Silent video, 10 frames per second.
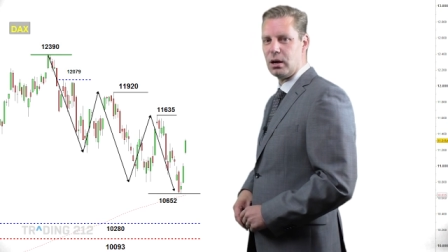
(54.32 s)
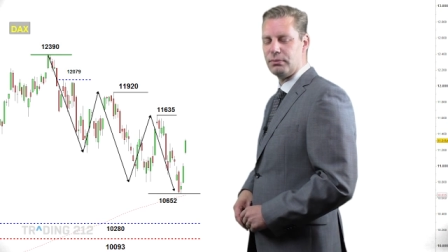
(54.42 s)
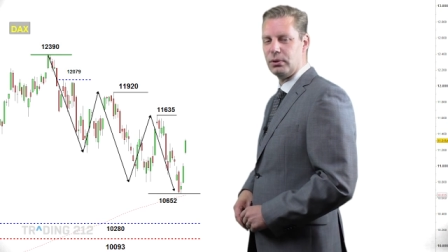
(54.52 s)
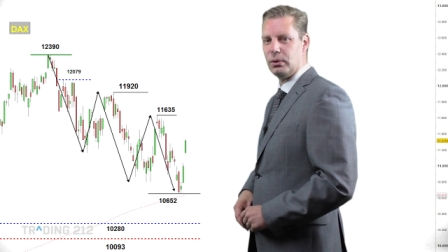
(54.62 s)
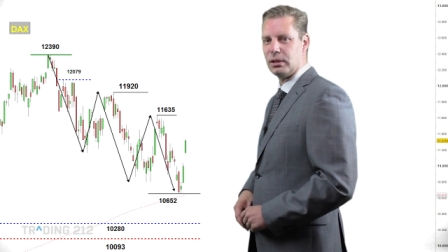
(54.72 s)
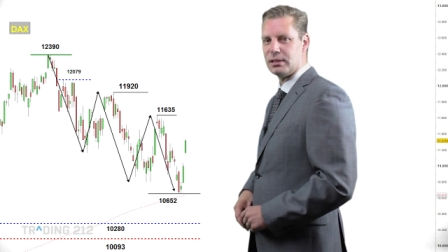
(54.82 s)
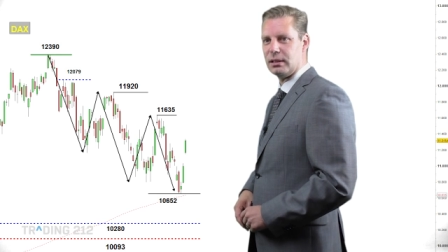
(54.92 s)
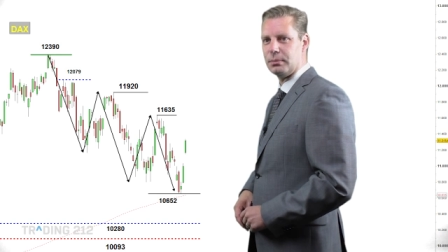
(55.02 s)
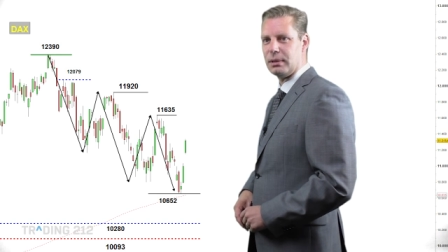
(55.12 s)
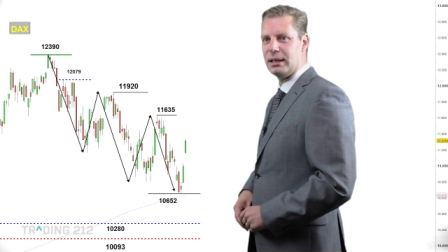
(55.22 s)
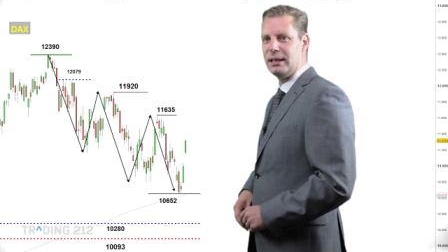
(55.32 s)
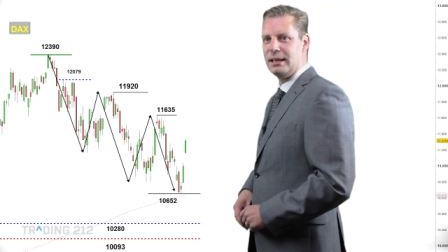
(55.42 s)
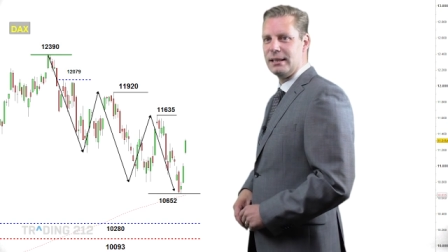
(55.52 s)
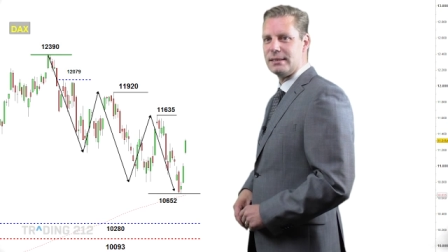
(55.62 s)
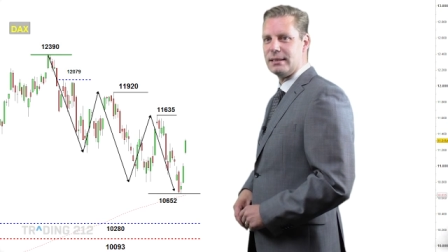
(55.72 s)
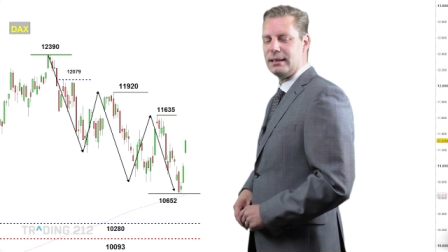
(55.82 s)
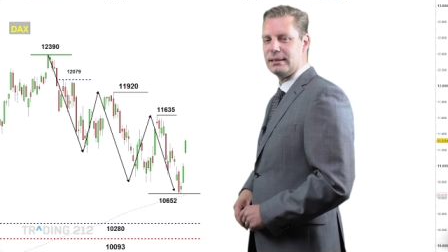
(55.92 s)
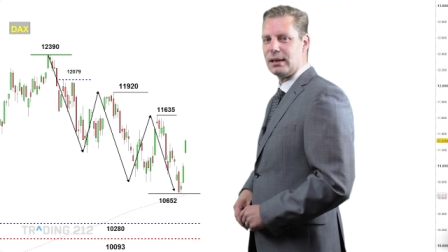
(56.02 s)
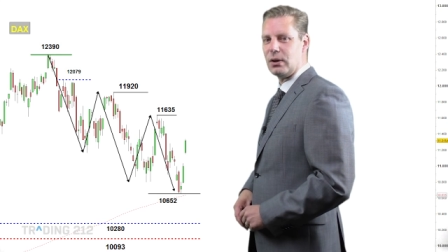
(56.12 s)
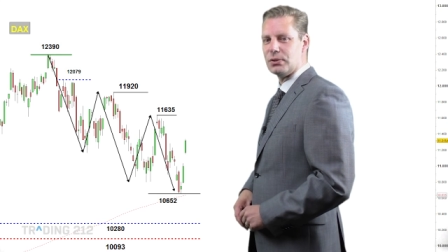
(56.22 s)
auf der Unterseite bei
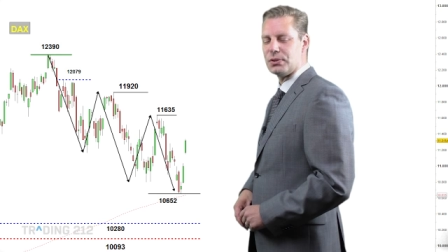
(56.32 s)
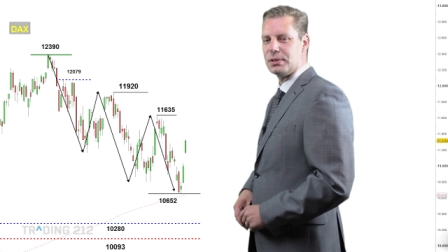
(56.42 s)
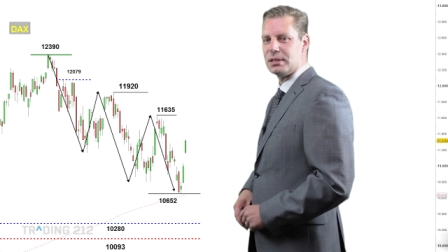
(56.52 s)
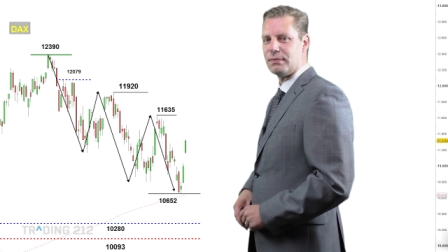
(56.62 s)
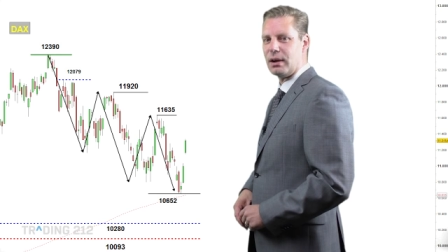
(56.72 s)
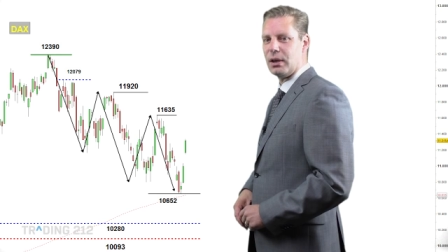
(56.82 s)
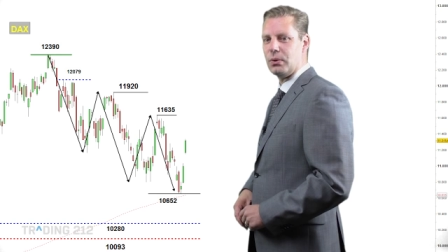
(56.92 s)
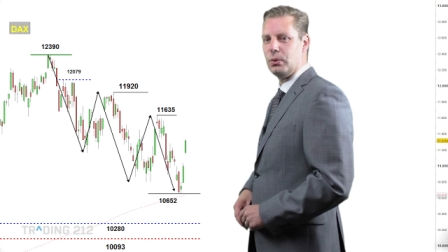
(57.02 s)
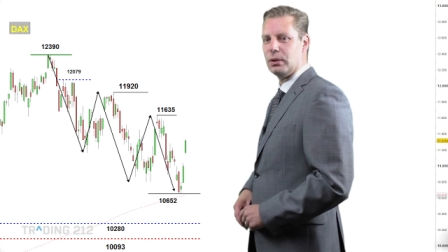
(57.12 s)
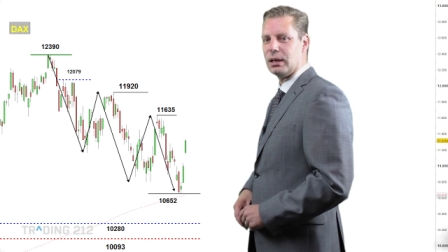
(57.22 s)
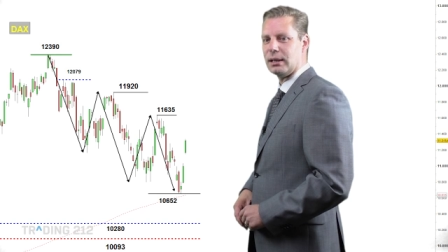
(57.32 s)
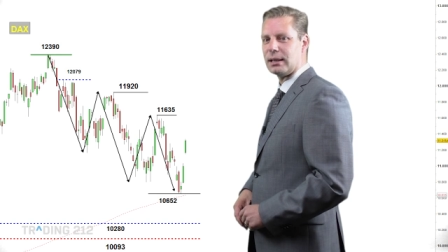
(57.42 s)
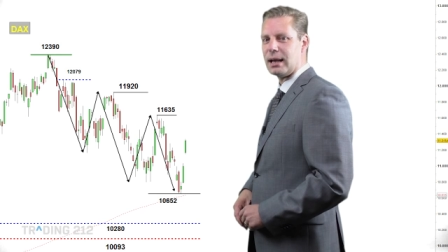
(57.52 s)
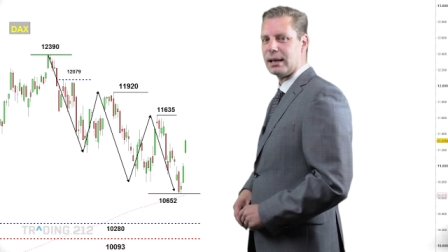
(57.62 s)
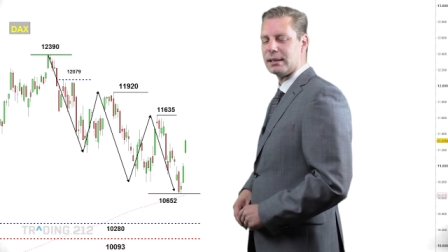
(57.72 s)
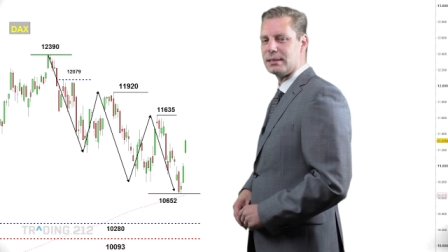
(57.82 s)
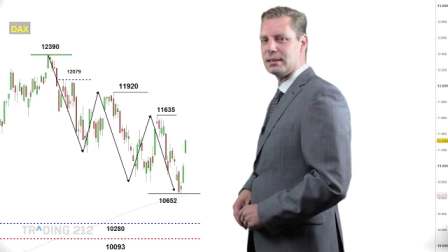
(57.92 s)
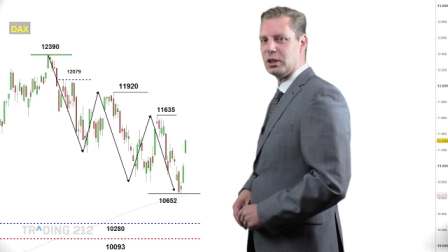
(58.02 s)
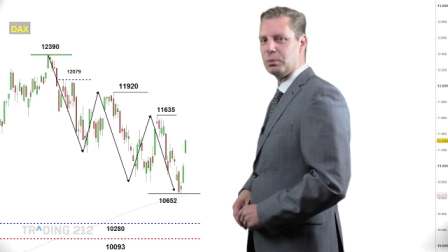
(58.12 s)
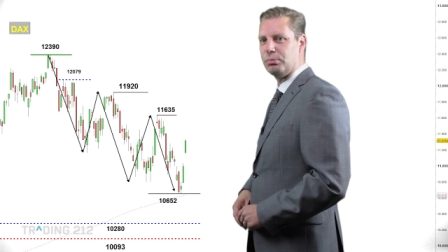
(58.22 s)

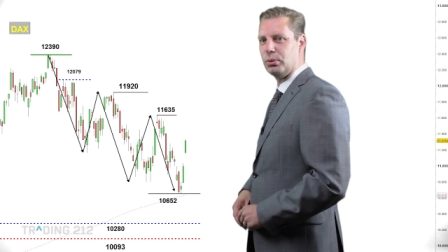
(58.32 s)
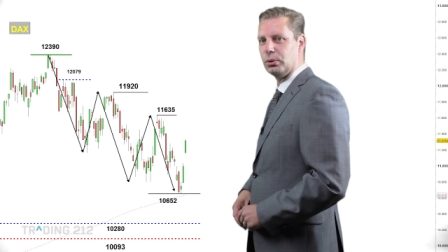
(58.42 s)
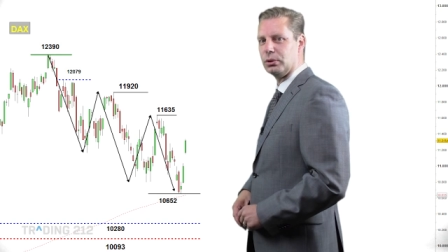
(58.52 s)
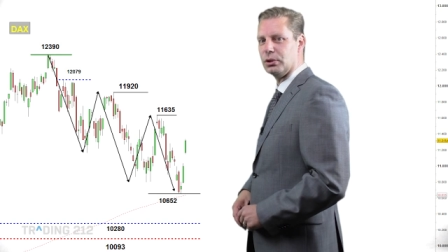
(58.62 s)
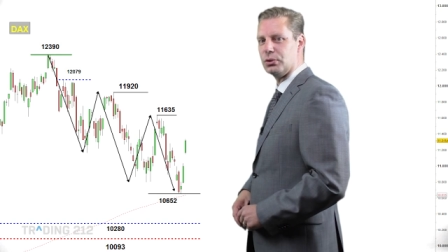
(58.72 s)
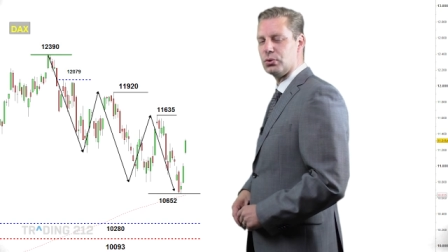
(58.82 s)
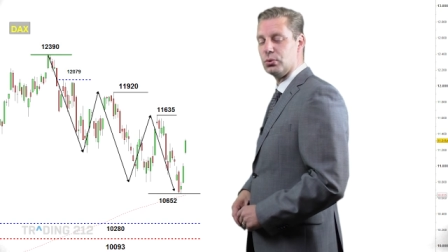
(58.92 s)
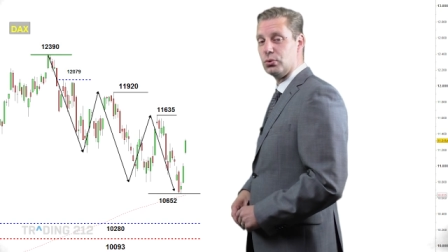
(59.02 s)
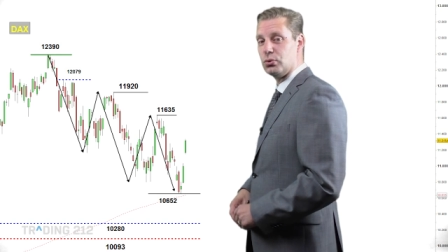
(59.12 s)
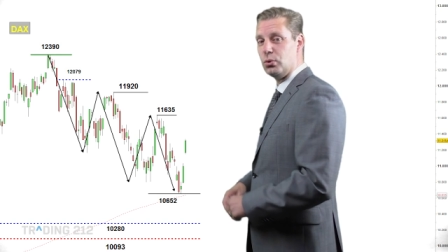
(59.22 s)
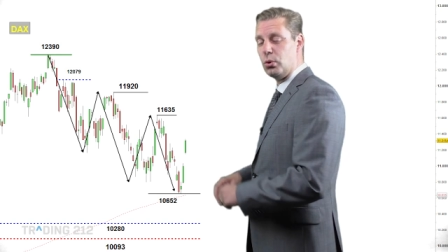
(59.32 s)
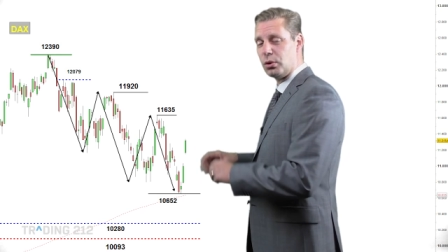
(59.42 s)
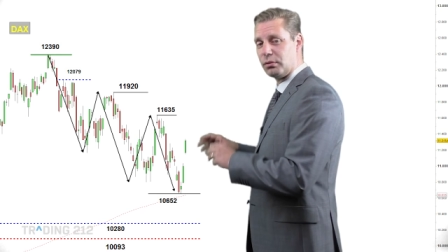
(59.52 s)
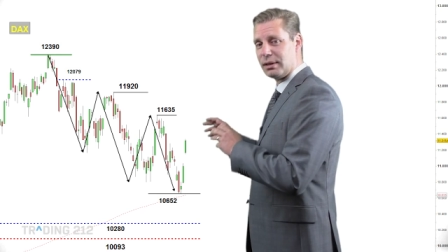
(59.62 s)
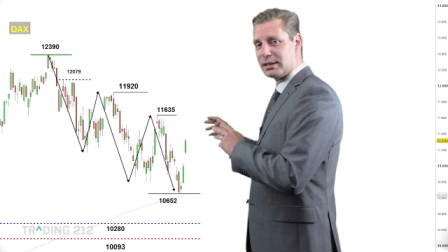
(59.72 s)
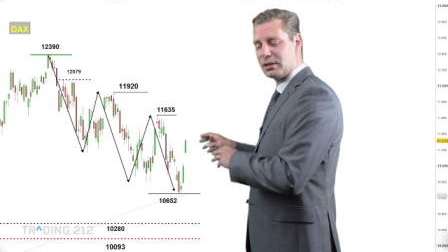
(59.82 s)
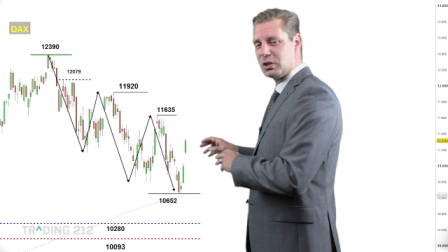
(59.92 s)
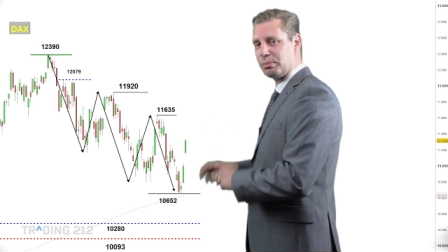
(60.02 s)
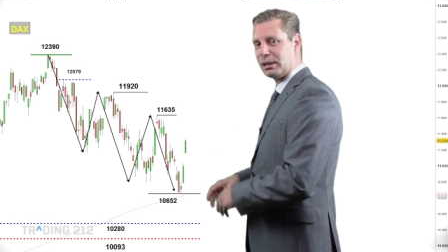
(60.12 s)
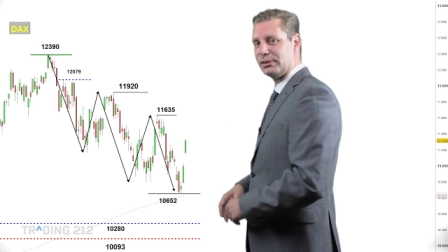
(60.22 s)
10.280 Punkte zu suchen. Was
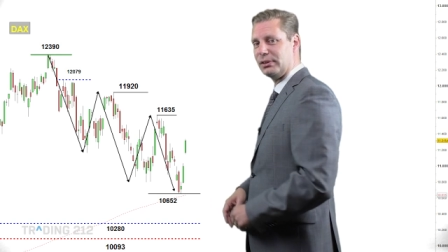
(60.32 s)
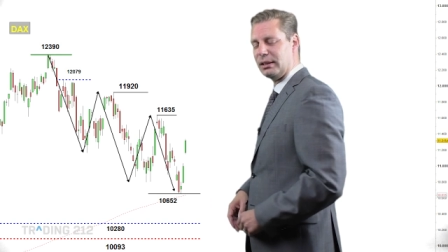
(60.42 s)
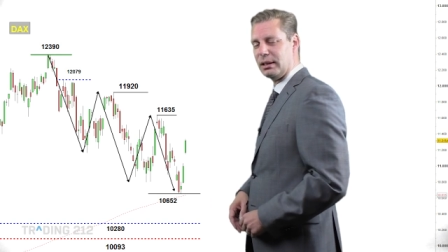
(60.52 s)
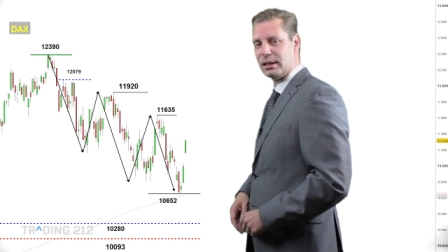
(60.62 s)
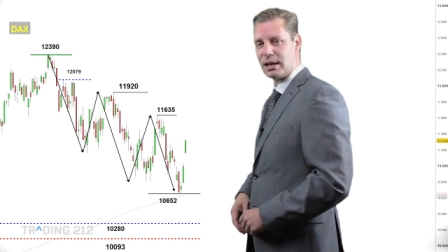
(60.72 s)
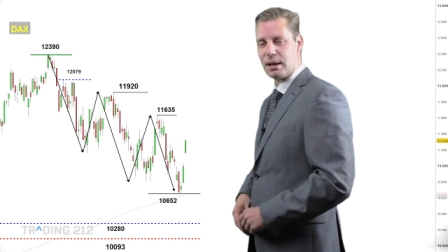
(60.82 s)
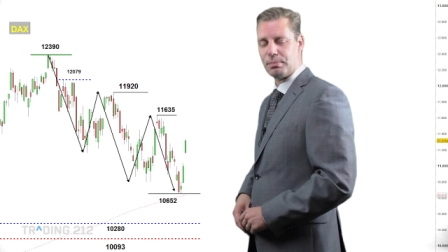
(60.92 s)
ist passiert in der